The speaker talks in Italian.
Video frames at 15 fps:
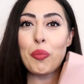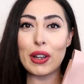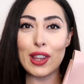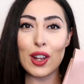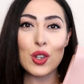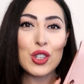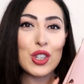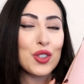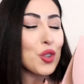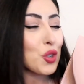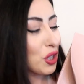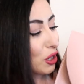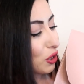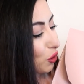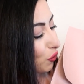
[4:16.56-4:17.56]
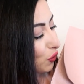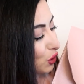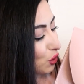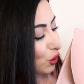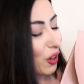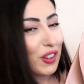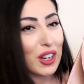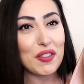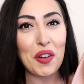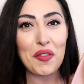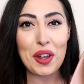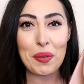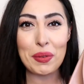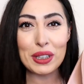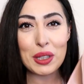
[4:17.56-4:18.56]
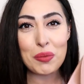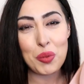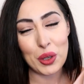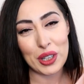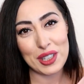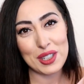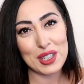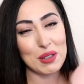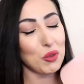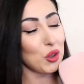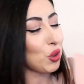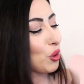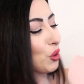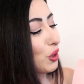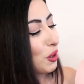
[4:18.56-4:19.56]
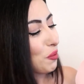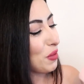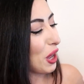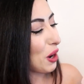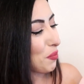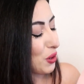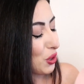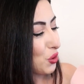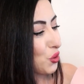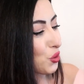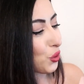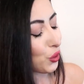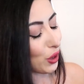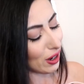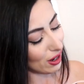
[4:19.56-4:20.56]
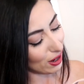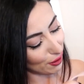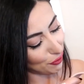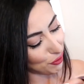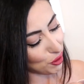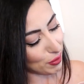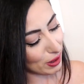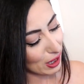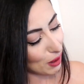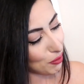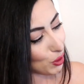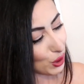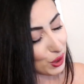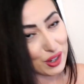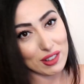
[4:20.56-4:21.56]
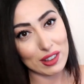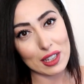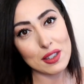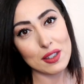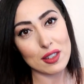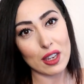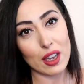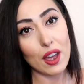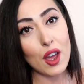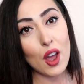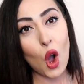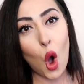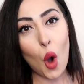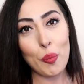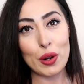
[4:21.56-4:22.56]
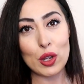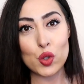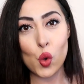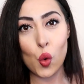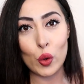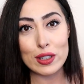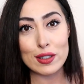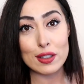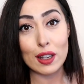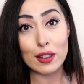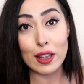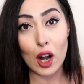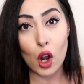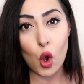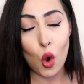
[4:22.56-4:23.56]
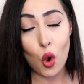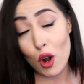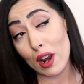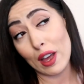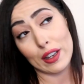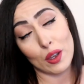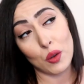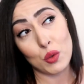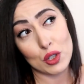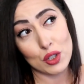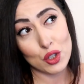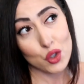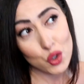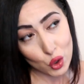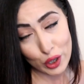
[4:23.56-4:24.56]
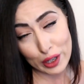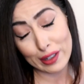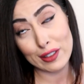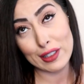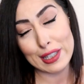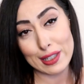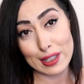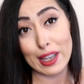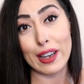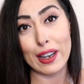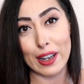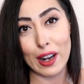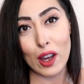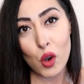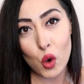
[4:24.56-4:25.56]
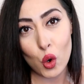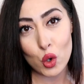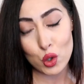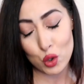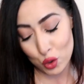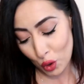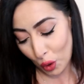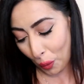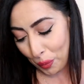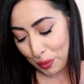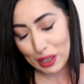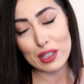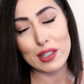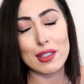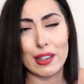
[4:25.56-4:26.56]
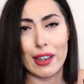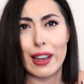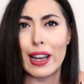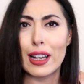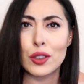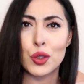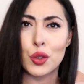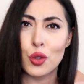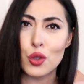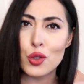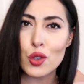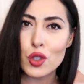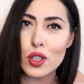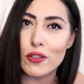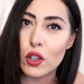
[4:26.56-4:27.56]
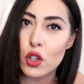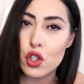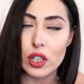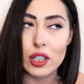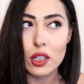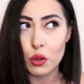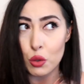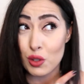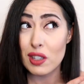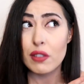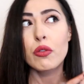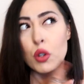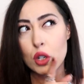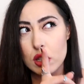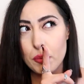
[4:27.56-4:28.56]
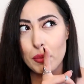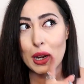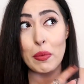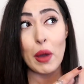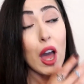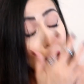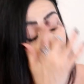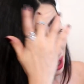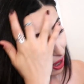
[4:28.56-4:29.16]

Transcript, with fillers: poi dallo stesso sito visto che veniva veramente pochissimo il colore mi era piaciuto e anche la forma della borsetta in sé ho preso questa tracolla che in questi giorni di stecca in agosto ho un piede steccato, non so se ve l'ho già detto, sì forse prima,